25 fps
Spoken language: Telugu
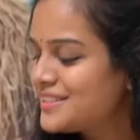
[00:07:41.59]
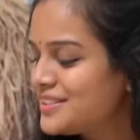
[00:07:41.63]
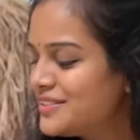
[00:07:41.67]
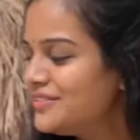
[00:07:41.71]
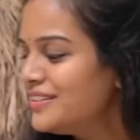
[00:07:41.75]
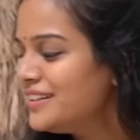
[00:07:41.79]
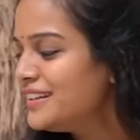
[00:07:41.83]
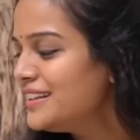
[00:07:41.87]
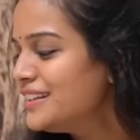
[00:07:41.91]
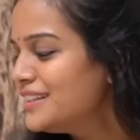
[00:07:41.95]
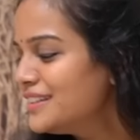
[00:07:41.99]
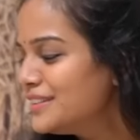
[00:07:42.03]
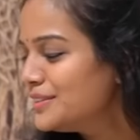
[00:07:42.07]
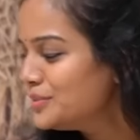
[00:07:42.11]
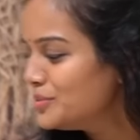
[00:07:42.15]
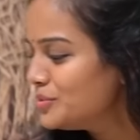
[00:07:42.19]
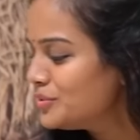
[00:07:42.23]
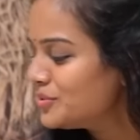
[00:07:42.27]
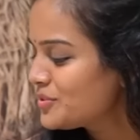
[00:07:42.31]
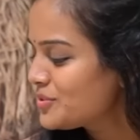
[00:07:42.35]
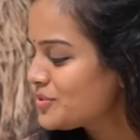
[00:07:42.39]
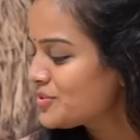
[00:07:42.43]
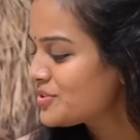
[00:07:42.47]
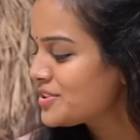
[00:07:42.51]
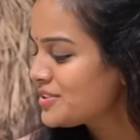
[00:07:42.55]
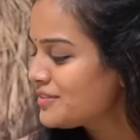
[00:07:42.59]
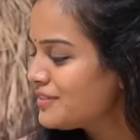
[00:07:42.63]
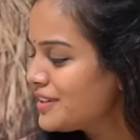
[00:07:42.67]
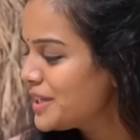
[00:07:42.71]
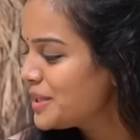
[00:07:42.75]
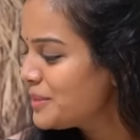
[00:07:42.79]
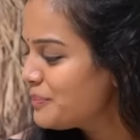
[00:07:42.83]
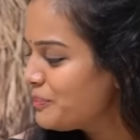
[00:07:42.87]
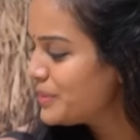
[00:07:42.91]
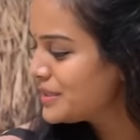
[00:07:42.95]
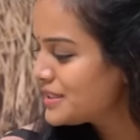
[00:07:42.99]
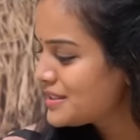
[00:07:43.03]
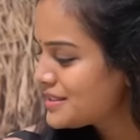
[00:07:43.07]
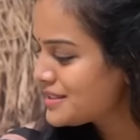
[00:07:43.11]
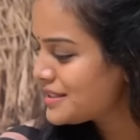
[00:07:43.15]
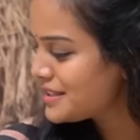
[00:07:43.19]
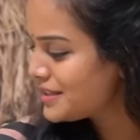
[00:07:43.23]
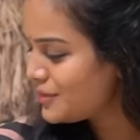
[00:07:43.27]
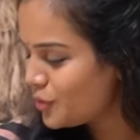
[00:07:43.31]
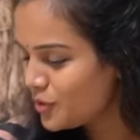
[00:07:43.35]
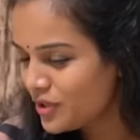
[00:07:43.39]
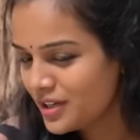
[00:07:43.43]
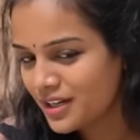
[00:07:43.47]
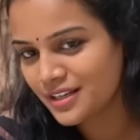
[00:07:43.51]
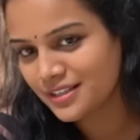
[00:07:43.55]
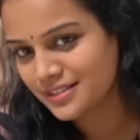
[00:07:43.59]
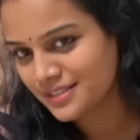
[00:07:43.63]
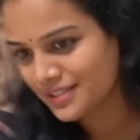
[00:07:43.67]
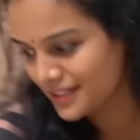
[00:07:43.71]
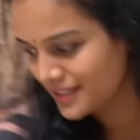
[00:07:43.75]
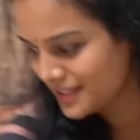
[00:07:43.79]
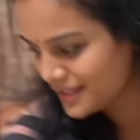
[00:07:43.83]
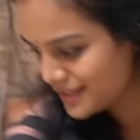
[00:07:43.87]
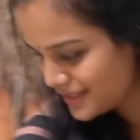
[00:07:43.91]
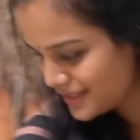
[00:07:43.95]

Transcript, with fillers: శివ ఎందుకు శివ ఈ పిచ్చి ఒక్కసారి